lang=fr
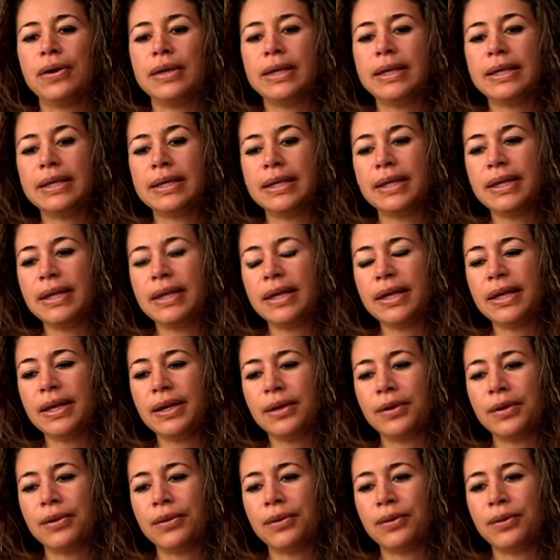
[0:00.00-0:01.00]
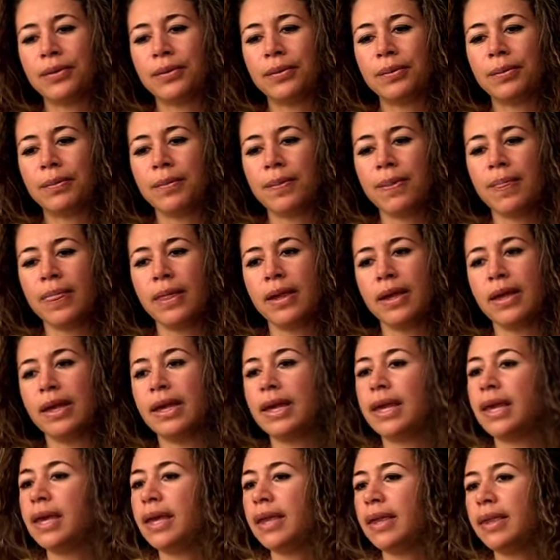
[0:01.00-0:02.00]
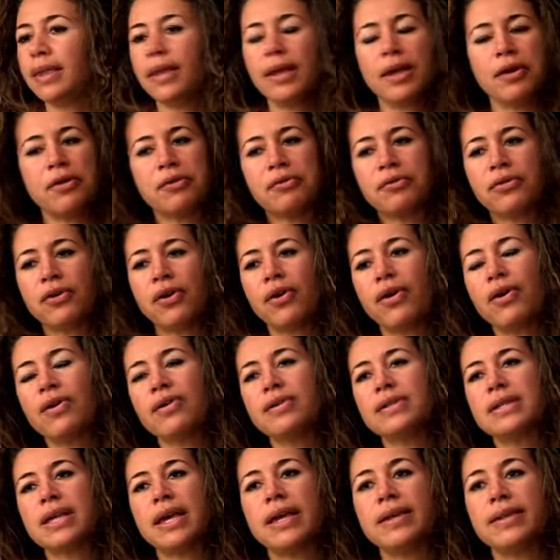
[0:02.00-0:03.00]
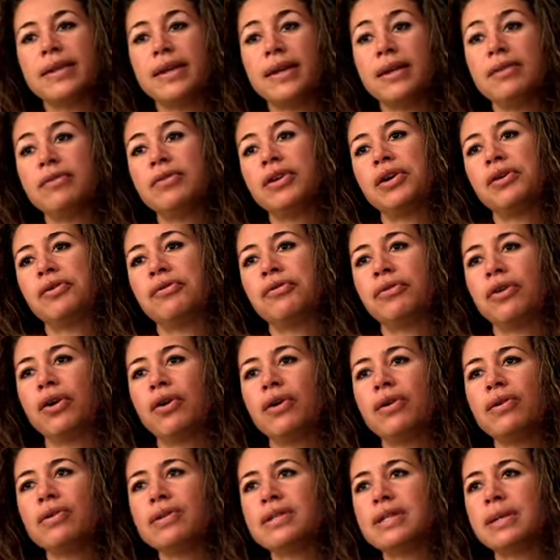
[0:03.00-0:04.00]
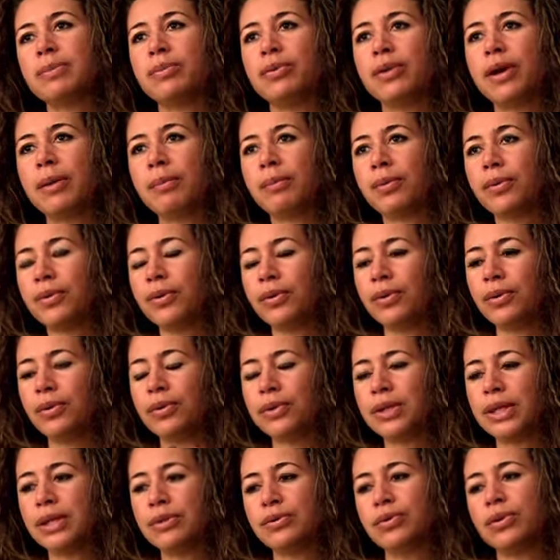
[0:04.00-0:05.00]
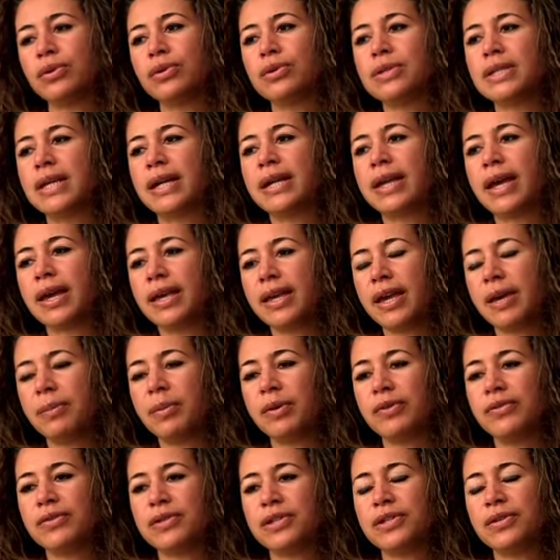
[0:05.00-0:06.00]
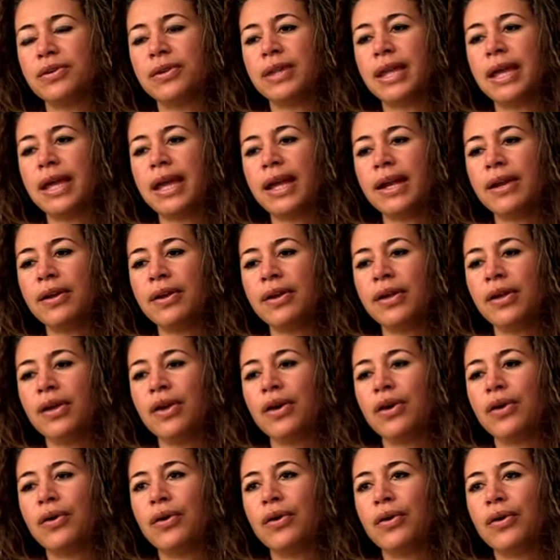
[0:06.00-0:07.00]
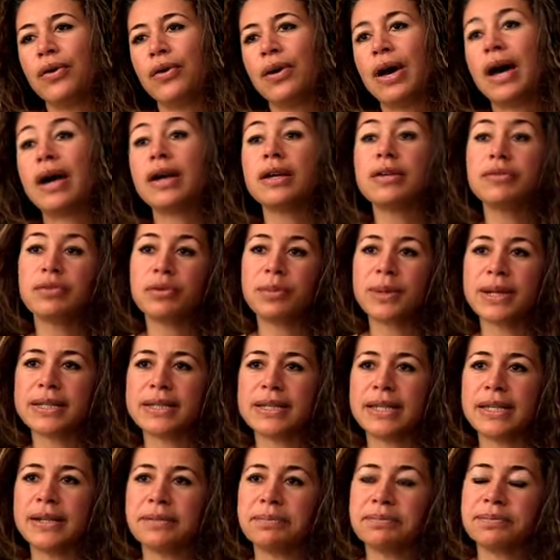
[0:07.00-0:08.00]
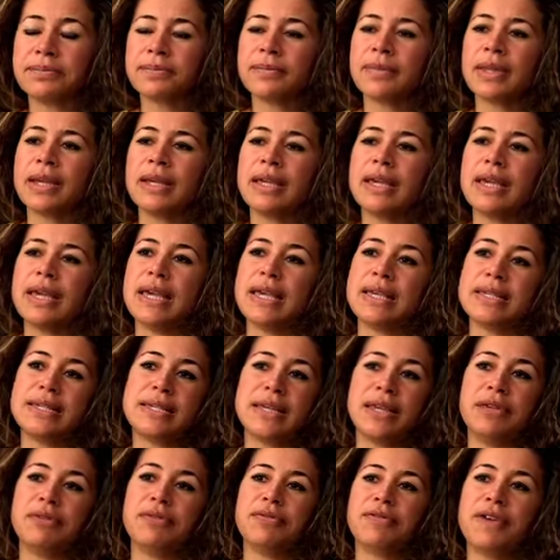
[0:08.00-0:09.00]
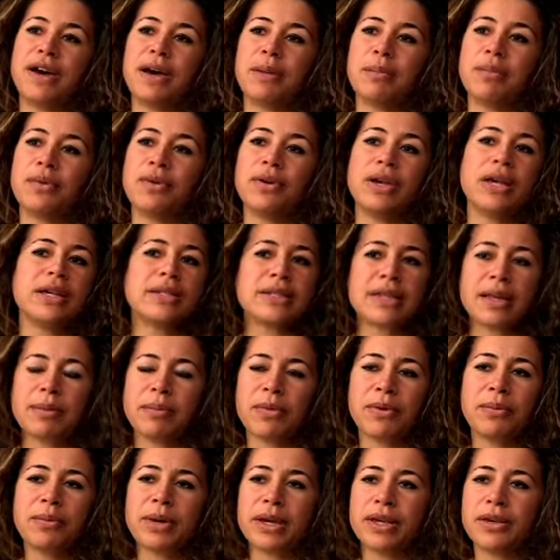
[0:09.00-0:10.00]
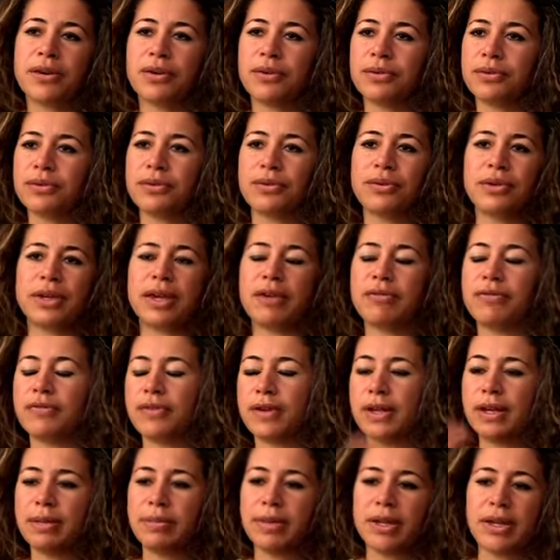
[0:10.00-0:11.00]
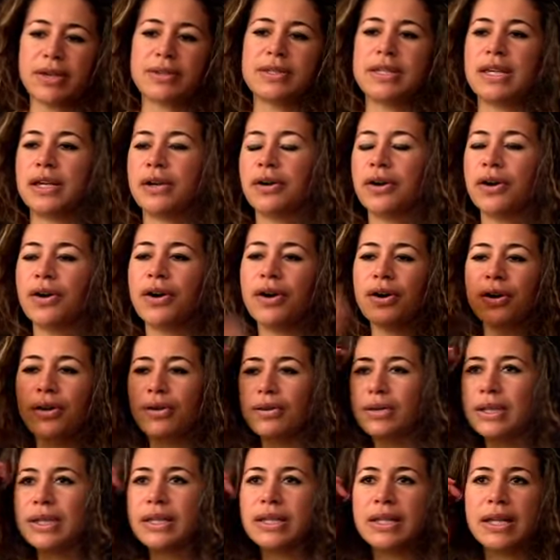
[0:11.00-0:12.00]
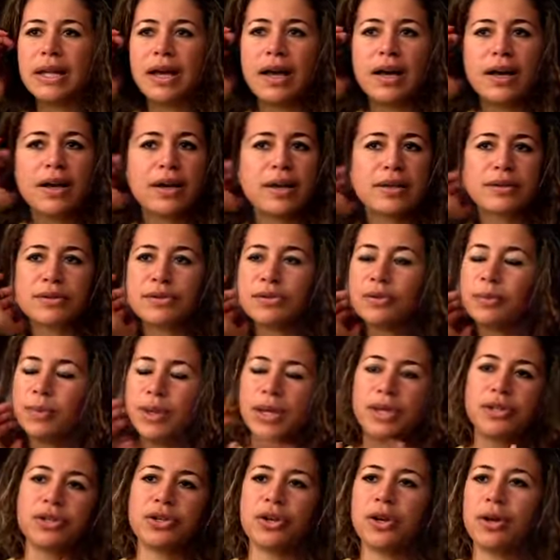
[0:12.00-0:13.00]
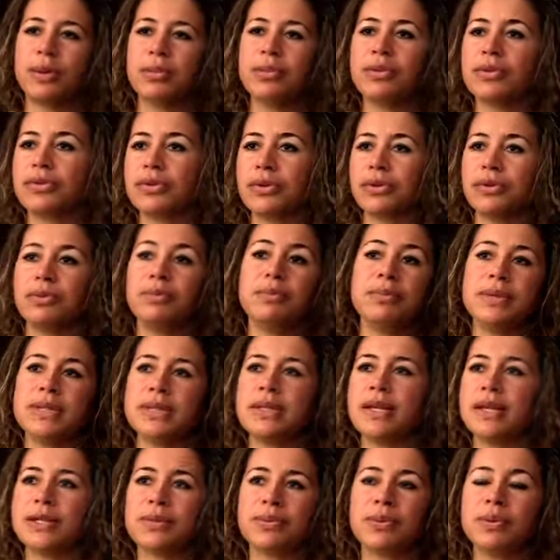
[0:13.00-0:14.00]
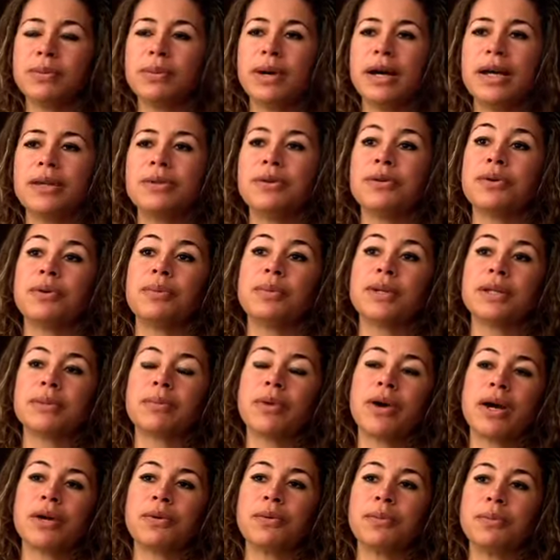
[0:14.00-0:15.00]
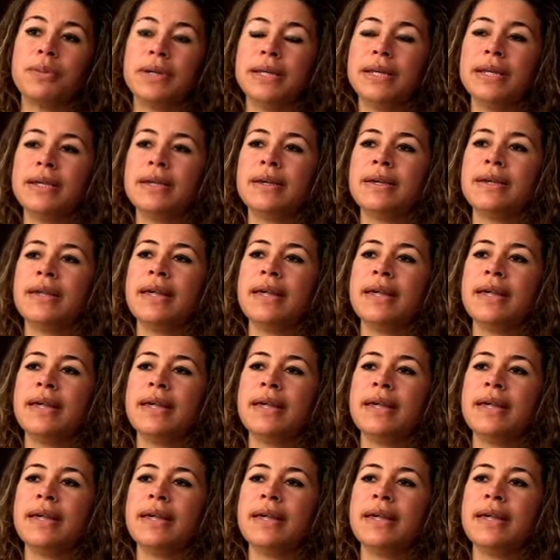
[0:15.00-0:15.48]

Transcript: qui est née en France, a été élevée en France et puis un peu au détour de sa carrière professionnelle arrive au Brésil. Et c'est une femme extrêmement brillante qui a fait les meilleures écoles, qui a un super job, donc une businesswoman complètement accomplie.